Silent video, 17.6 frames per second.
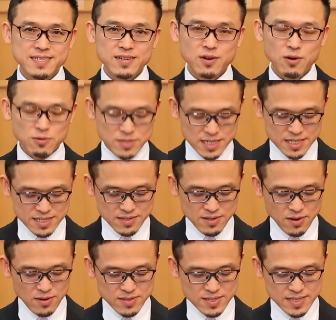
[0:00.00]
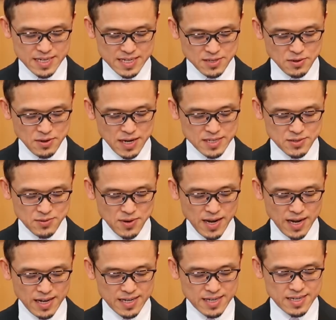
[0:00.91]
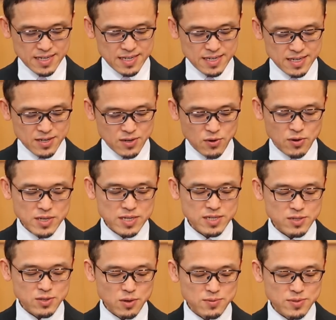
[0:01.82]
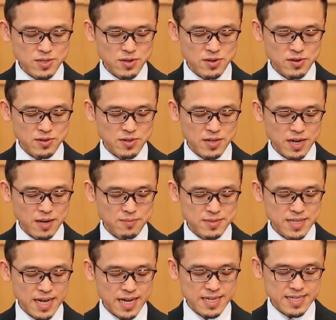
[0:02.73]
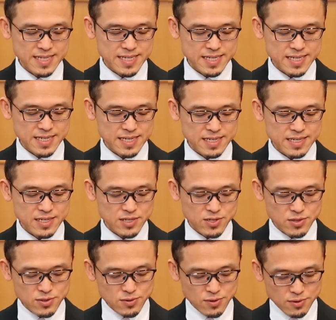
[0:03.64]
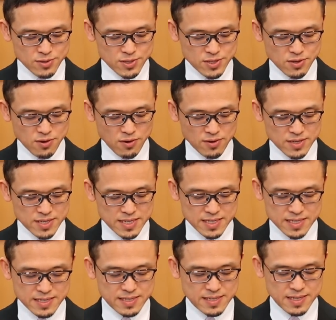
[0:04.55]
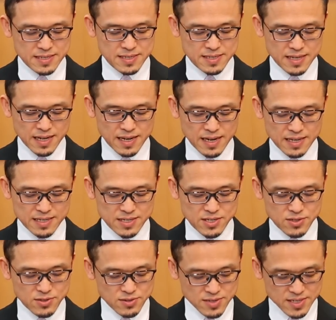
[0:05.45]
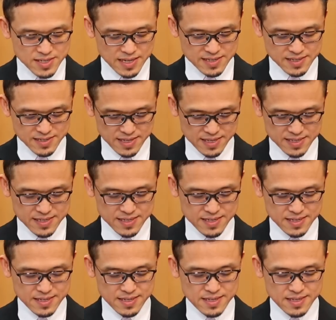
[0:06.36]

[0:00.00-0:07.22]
本日の聖書箇所はコリント人への手紙第116章1節から12節です。